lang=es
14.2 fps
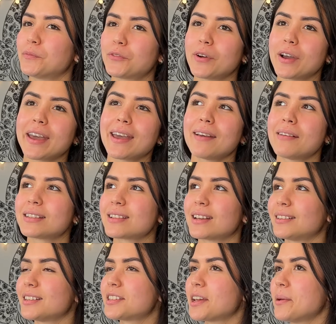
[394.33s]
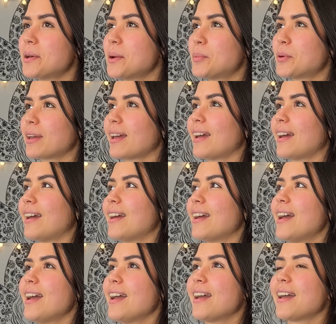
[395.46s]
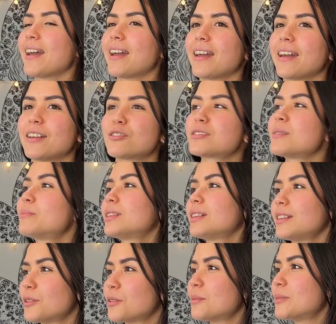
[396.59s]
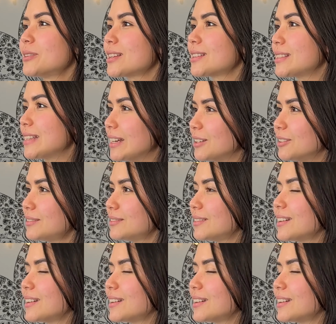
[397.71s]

Fue bastante chévere porque eh, yo siempre he tenido como ese estilo.